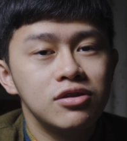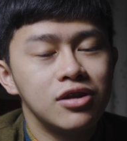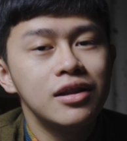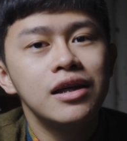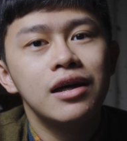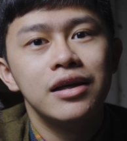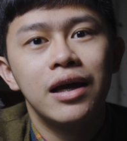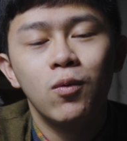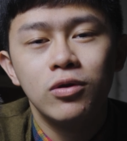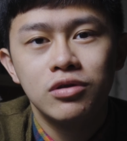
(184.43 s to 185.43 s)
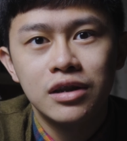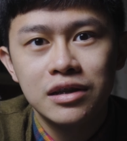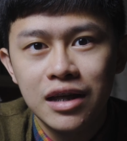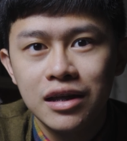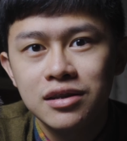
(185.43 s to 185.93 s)
整体而言，我觉
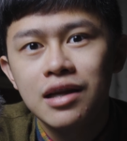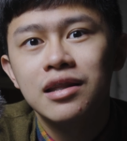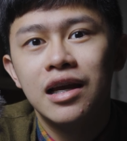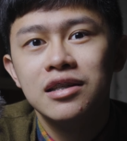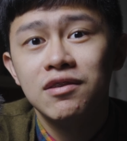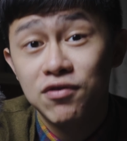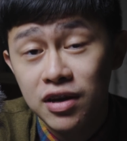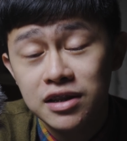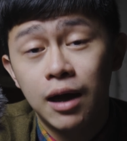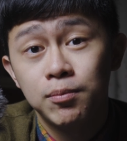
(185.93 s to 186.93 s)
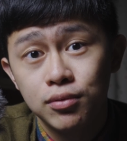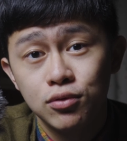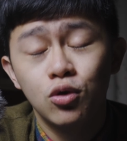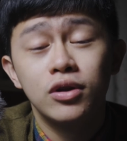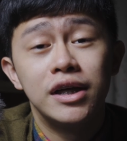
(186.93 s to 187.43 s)
得这一次的体验是非常不
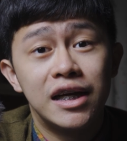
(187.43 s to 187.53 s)
错的，